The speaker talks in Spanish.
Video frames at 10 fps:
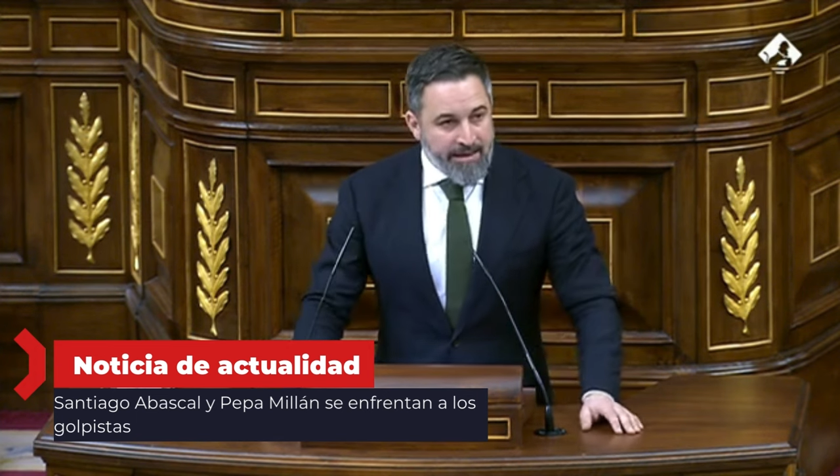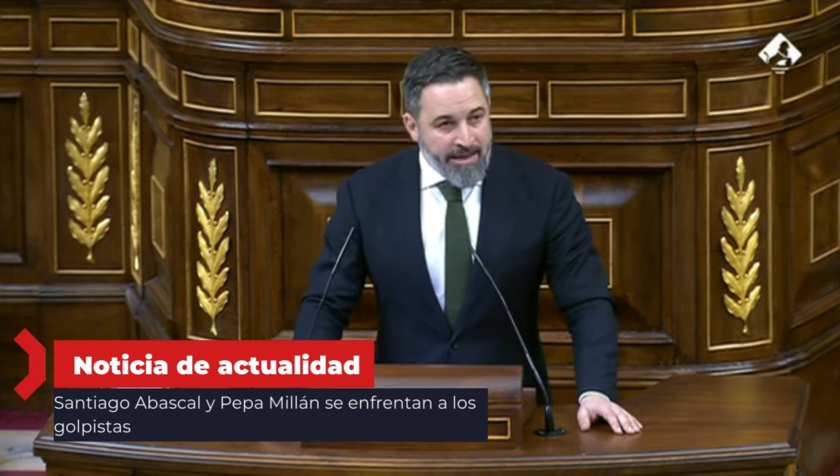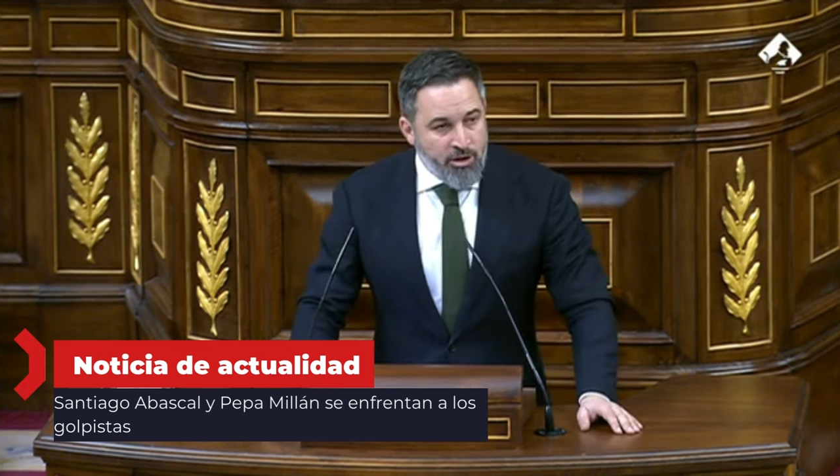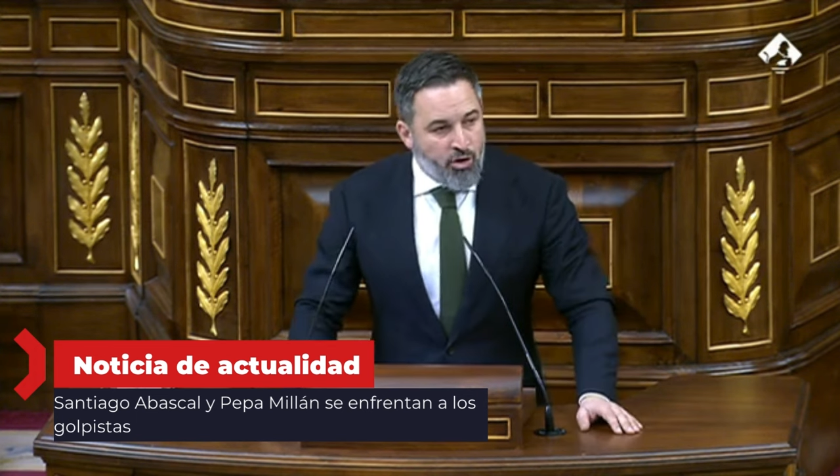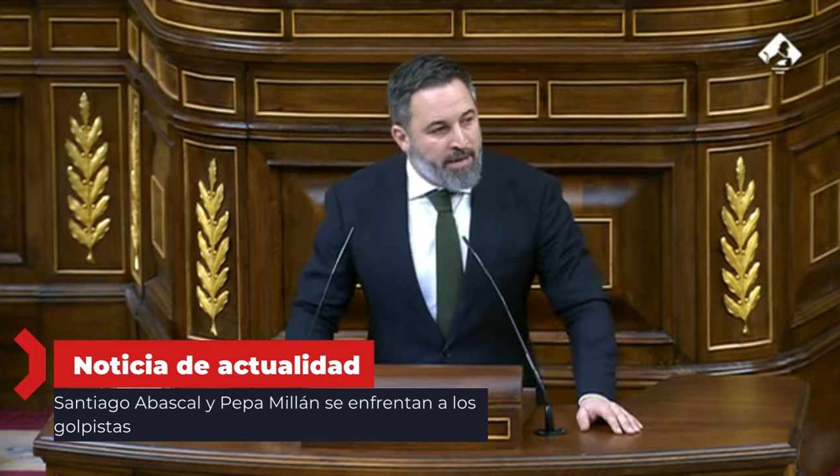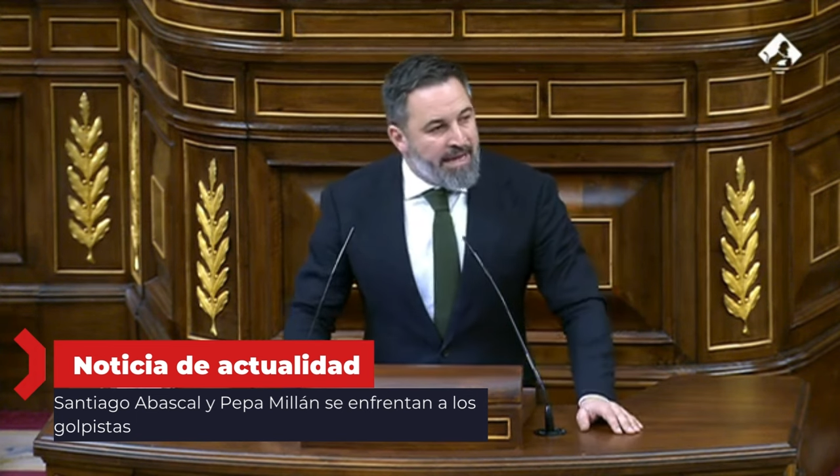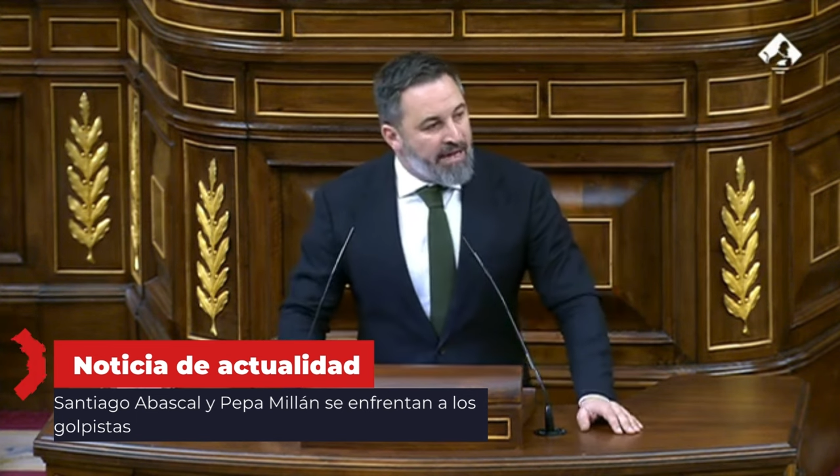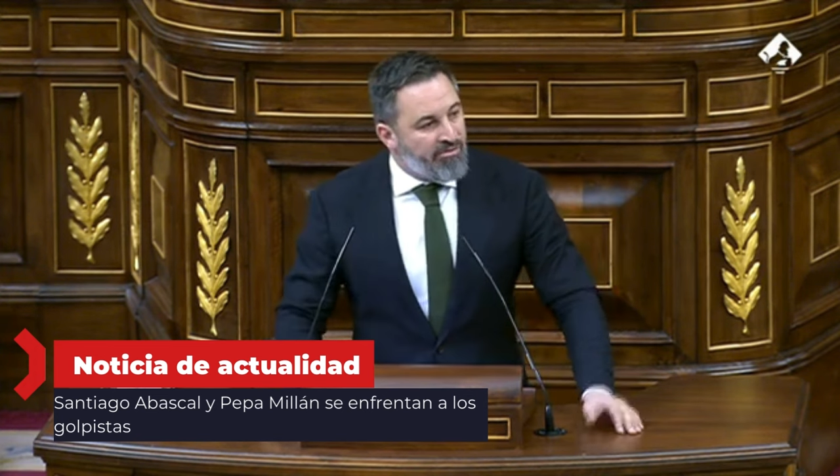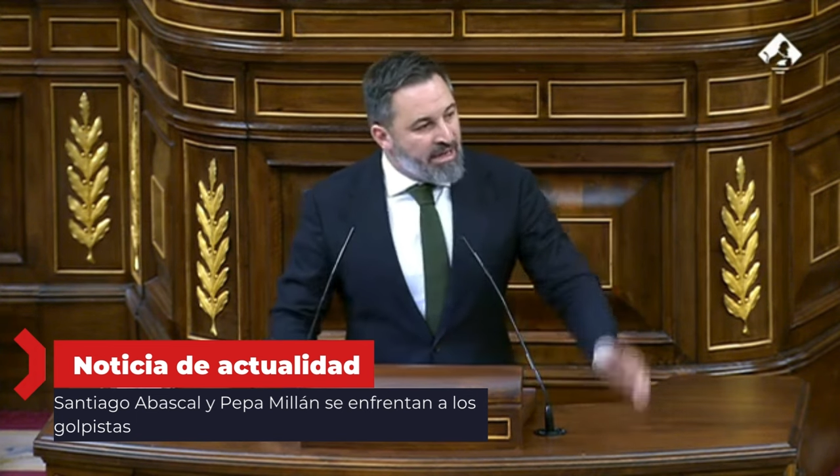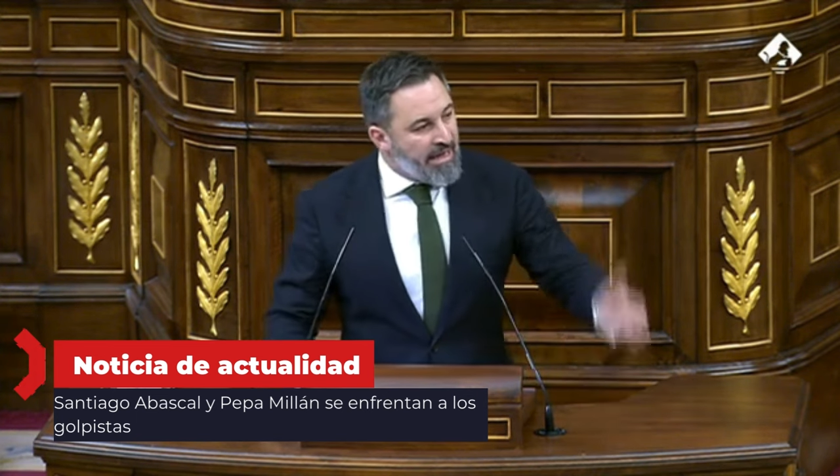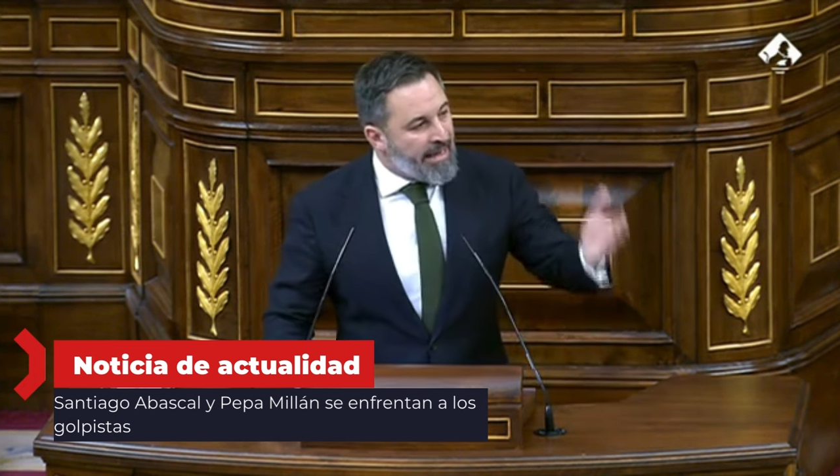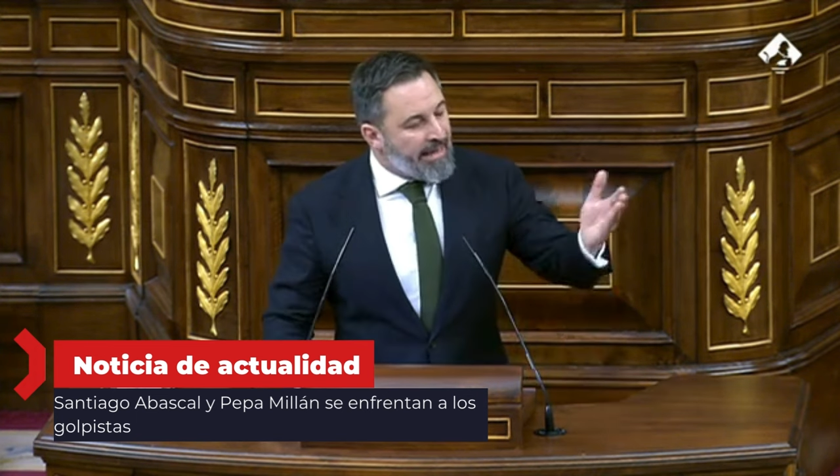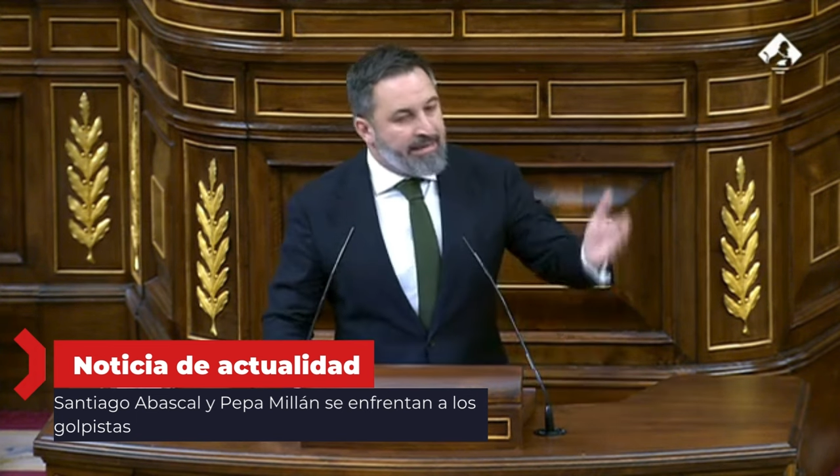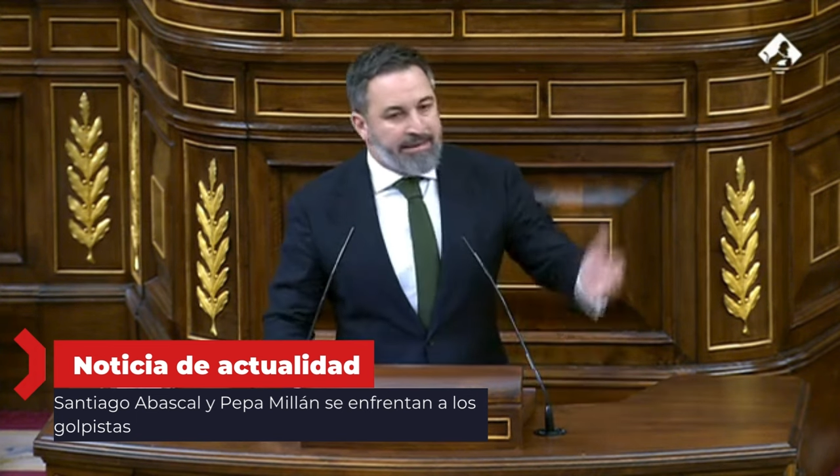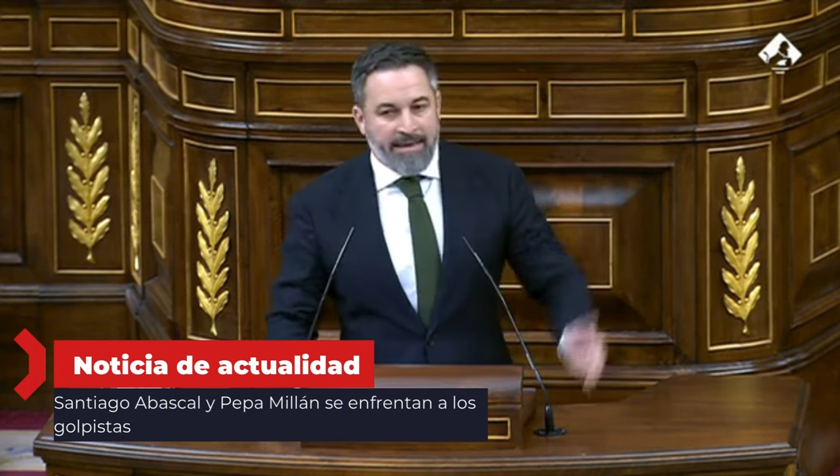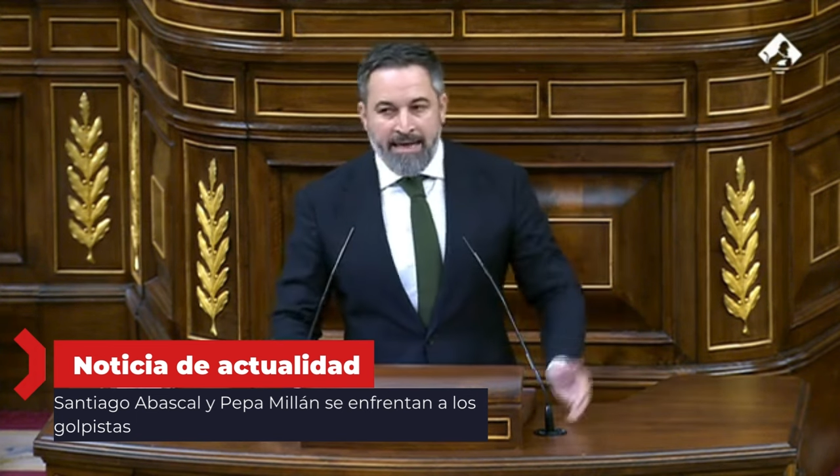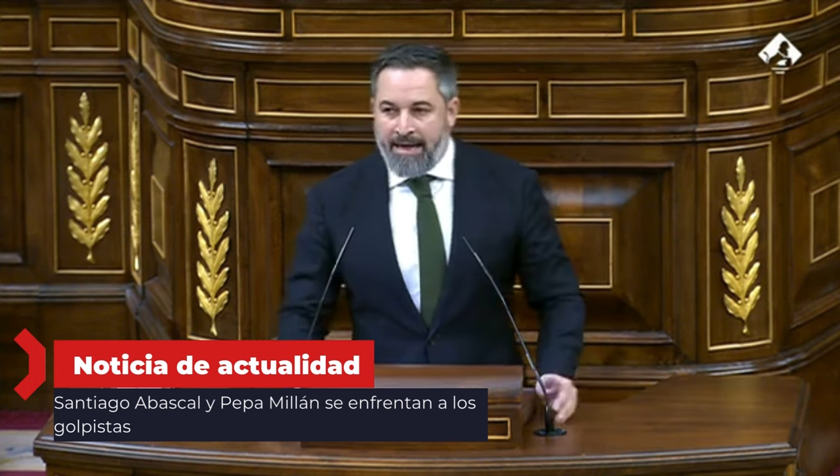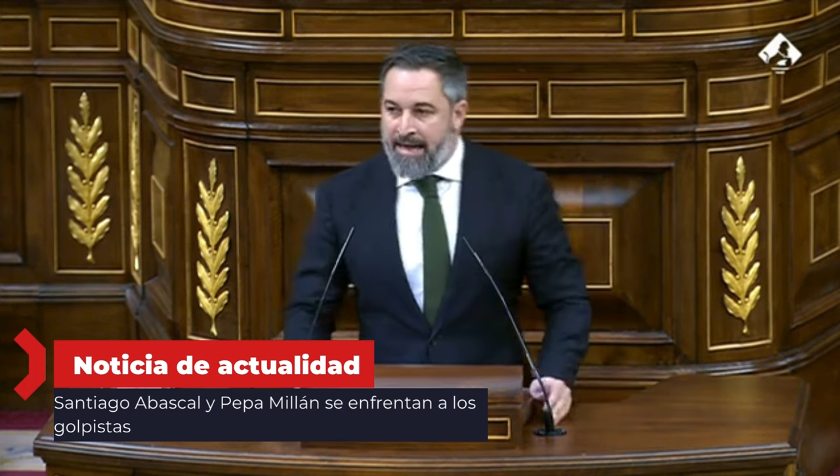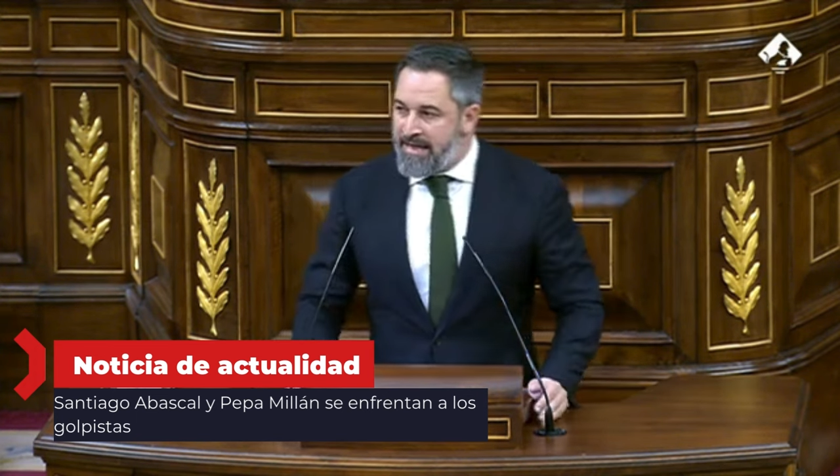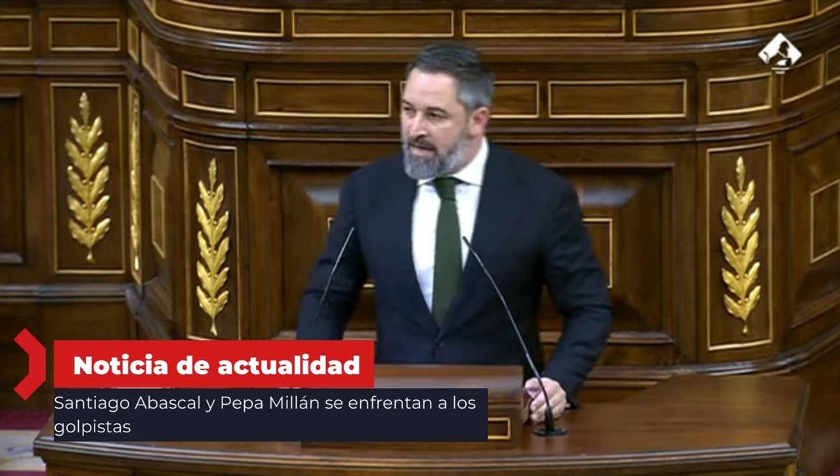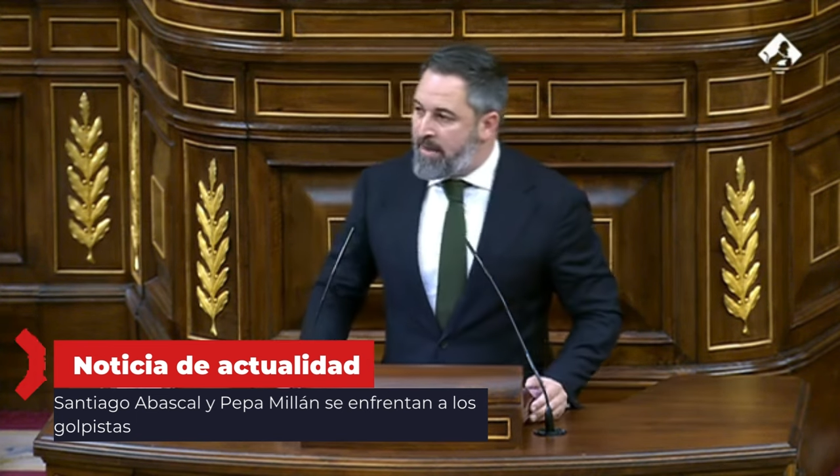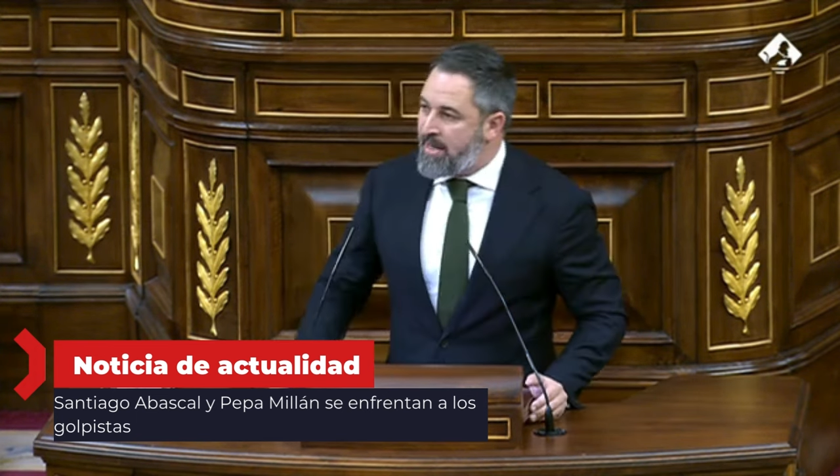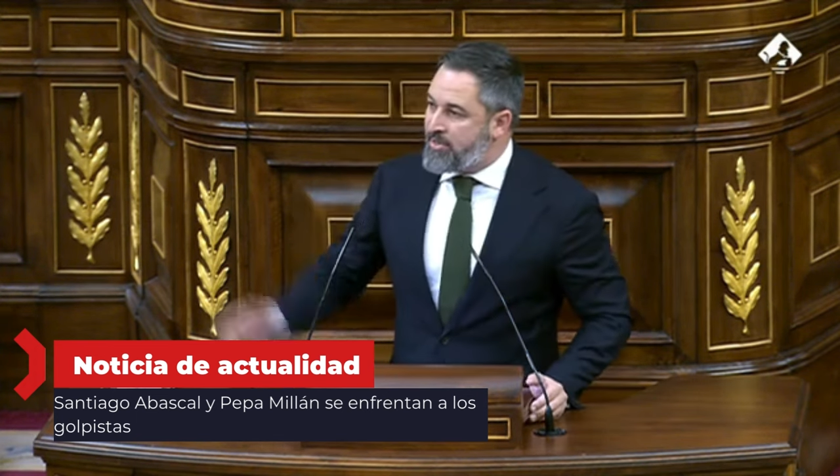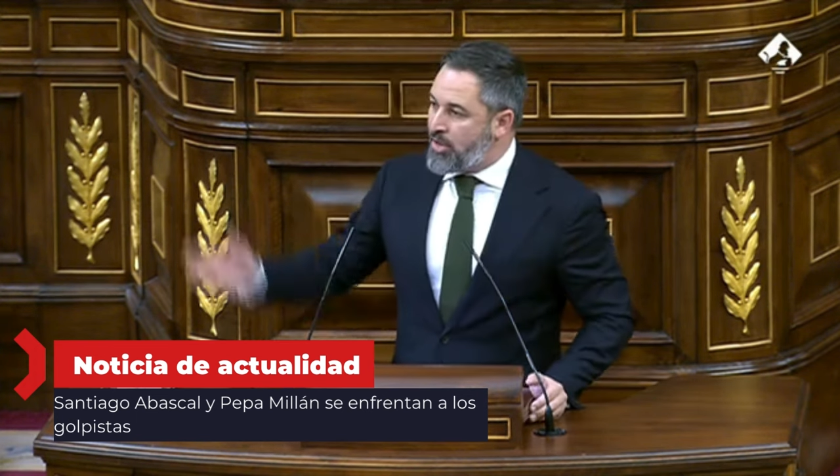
Y es normal que al final la gente en la calle ve este